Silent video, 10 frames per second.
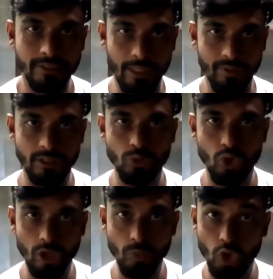যে আমাদের
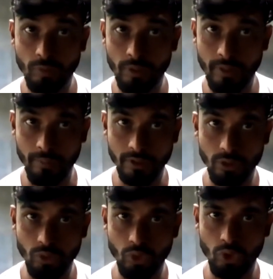তুলনামূলকভাবে
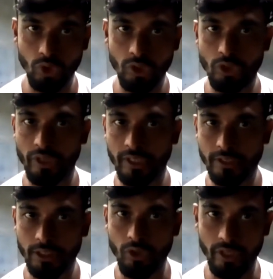আমাদের অন্য অন্য
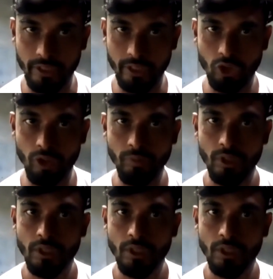জায়গার থেকে অনেক রেট কম